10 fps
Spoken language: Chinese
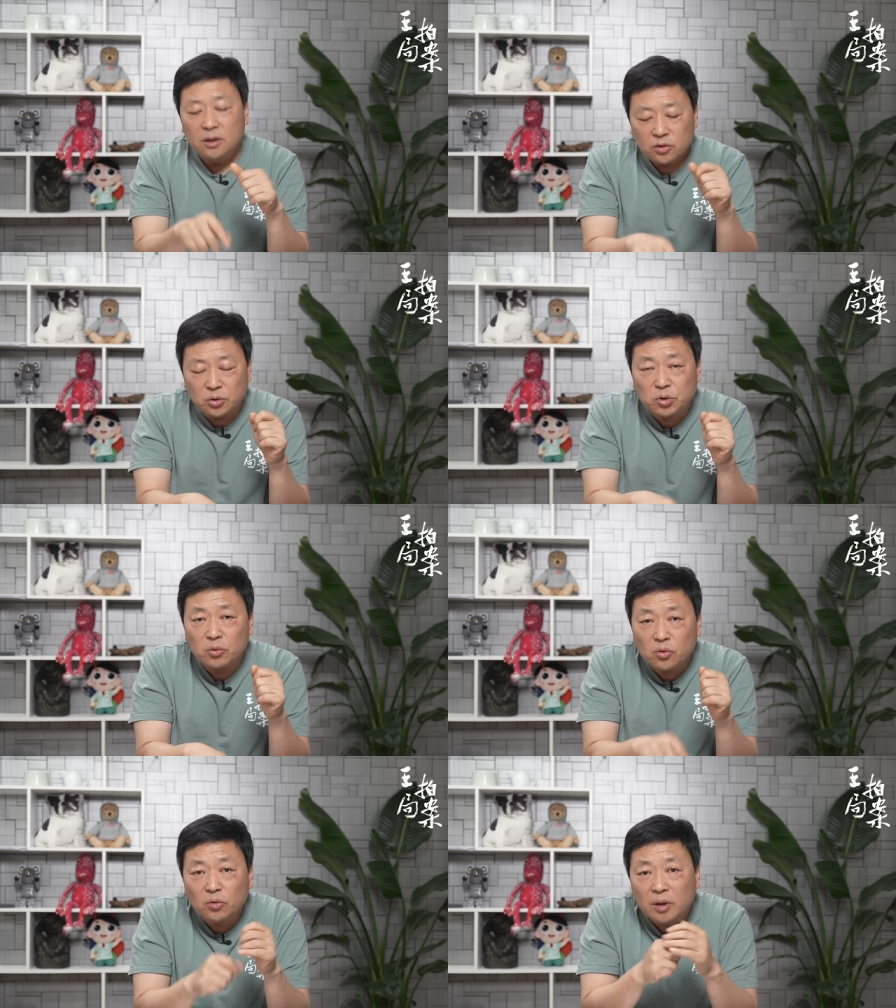就
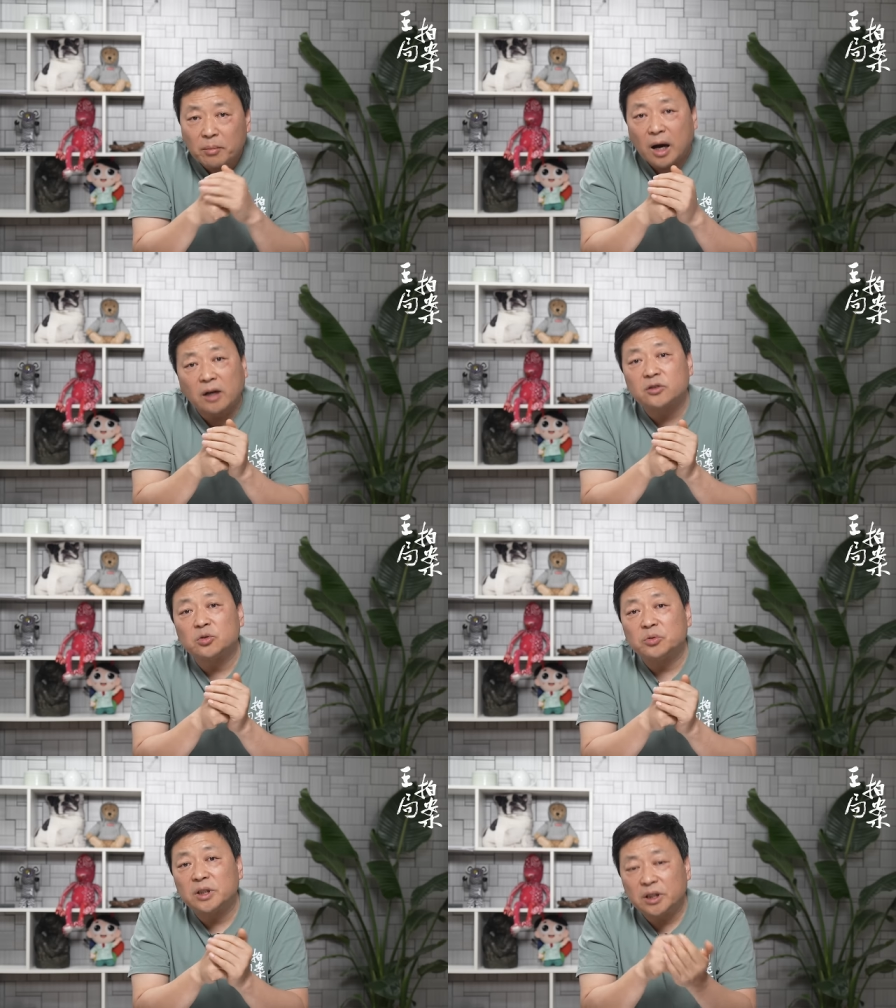中共的马克
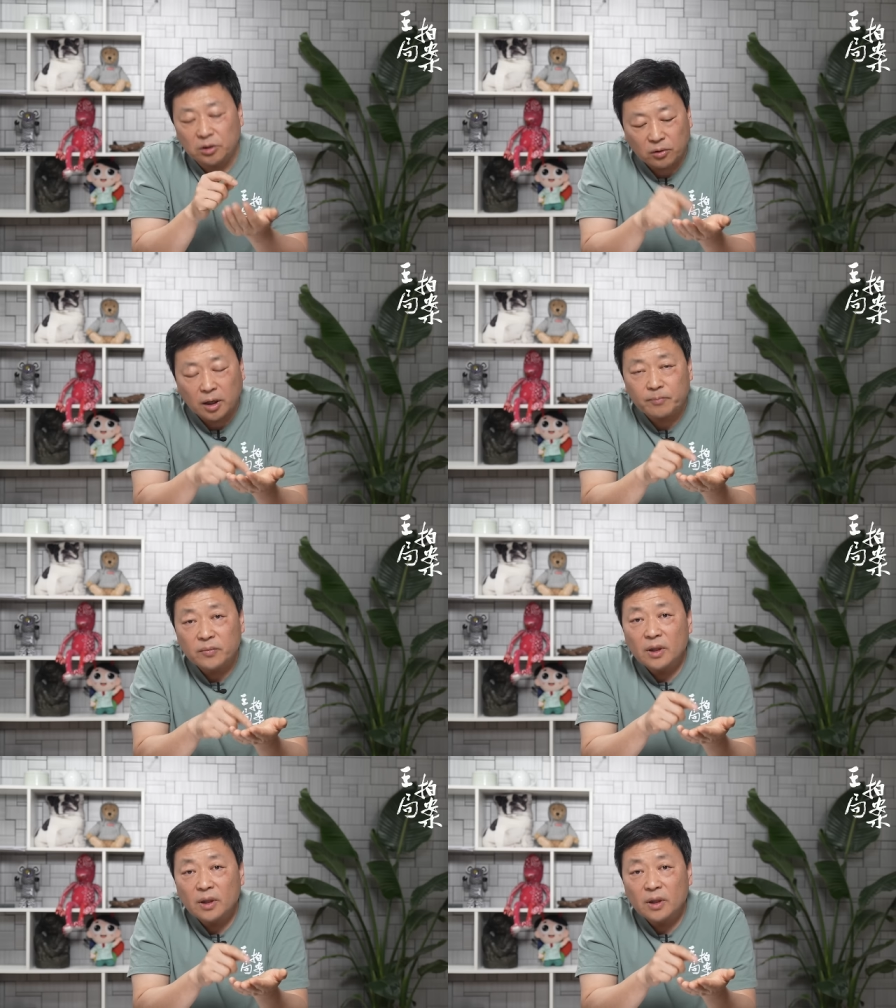思主义里头啊，